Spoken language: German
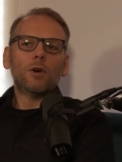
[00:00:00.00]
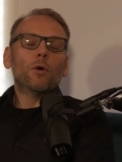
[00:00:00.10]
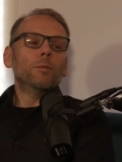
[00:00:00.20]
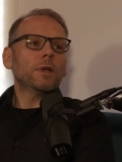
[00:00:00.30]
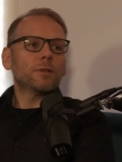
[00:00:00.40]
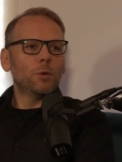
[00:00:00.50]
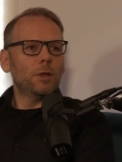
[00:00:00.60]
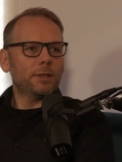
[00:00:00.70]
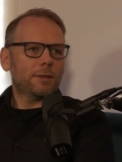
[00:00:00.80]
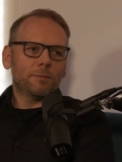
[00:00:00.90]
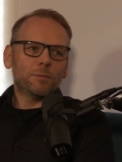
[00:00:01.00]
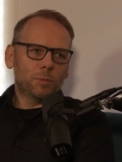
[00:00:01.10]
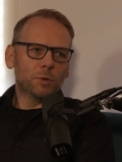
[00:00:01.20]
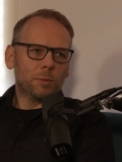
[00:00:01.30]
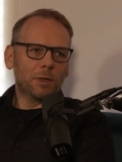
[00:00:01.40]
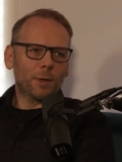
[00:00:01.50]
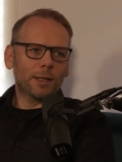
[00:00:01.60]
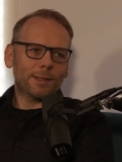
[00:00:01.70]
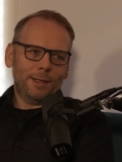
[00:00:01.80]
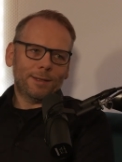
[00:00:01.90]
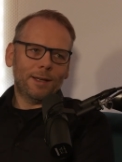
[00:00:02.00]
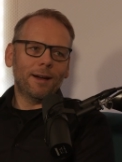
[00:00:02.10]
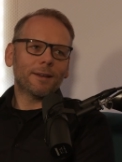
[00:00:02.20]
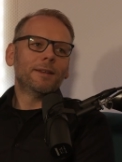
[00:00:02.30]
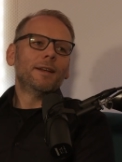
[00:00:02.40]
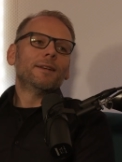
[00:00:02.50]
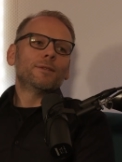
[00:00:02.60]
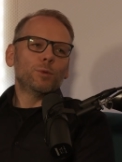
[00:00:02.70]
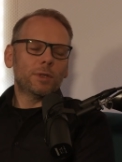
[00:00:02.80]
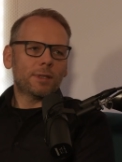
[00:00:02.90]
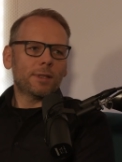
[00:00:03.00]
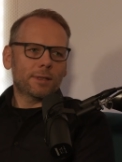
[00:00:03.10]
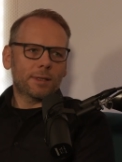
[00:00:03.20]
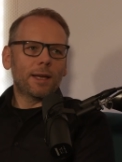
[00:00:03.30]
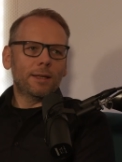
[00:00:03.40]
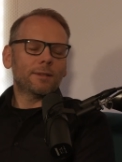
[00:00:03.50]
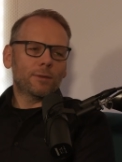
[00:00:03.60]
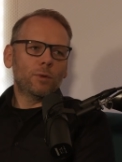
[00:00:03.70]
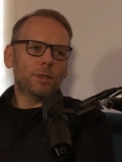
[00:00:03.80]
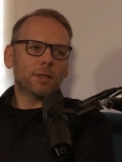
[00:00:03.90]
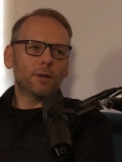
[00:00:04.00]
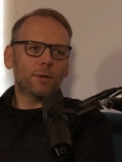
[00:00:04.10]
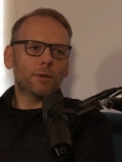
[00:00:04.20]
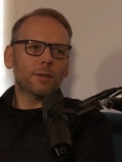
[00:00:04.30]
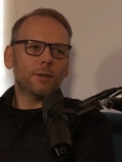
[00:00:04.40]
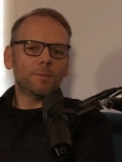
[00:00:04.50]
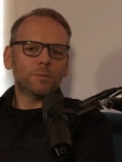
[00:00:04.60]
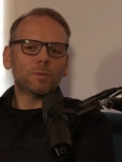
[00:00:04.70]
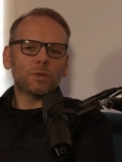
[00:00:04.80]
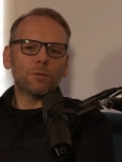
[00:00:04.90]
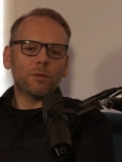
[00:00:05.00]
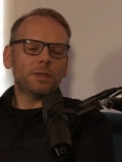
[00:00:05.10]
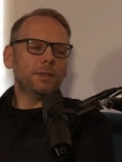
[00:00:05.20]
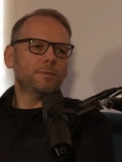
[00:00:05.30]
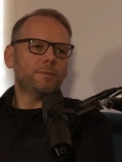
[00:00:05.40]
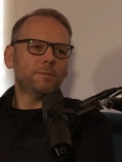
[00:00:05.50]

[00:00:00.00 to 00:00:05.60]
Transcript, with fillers: um natürlich, muss man auch ganz klar sagen, zusätzliches Geld natürlich auch ähm, zu verdienen.